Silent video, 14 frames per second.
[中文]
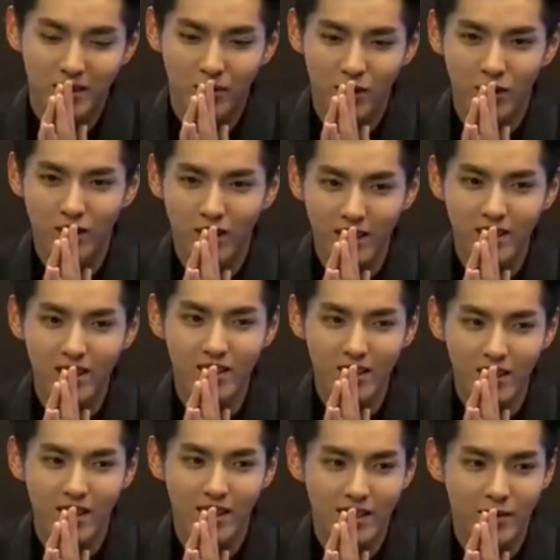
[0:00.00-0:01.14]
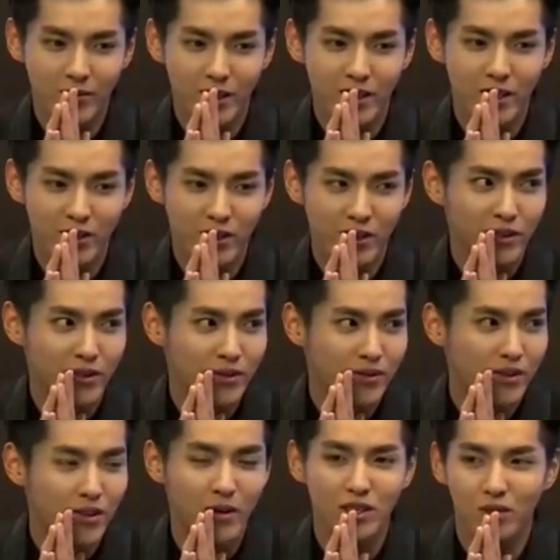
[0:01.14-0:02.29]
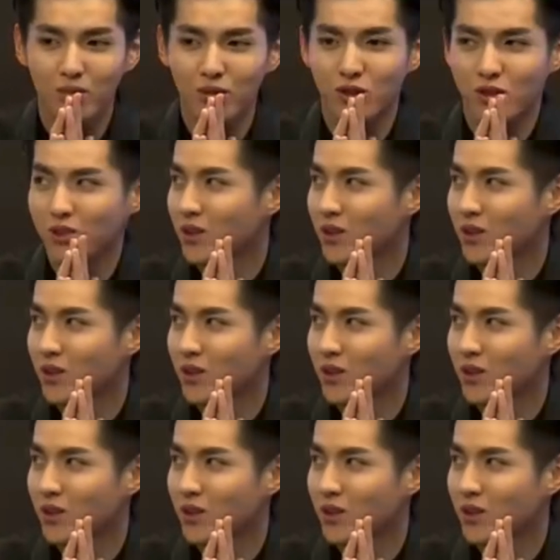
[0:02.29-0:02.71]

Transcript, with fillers: 比如说天气热，咱们可能就对吧？就不